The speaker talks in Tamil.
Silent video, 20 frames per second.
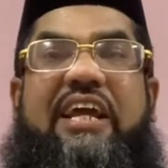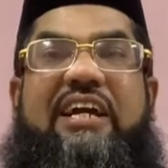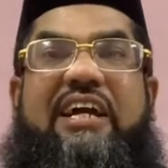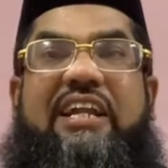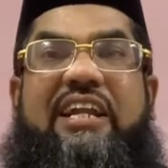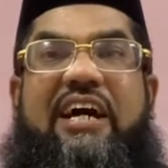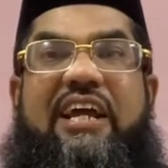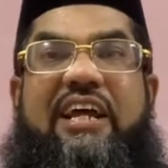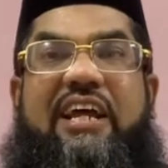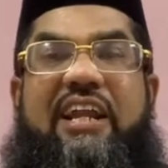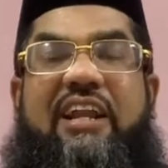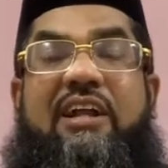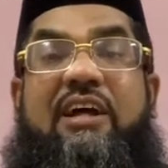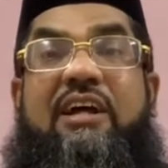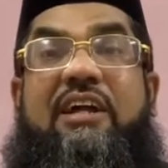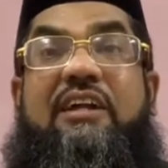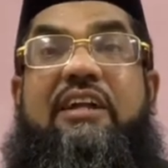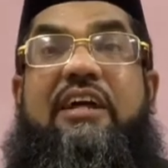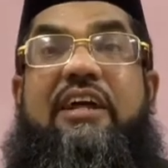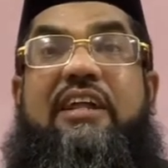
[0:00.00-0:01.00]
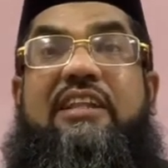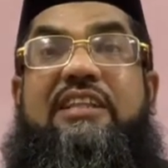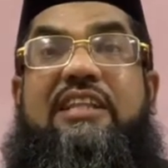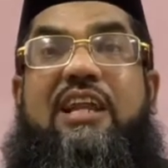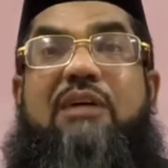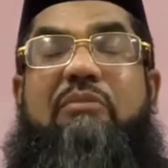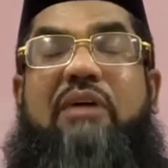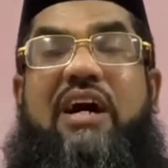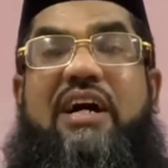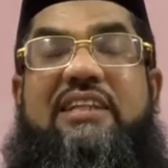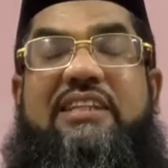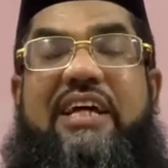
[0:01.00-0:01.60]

கண்டார்கள் நிரந்தரமாக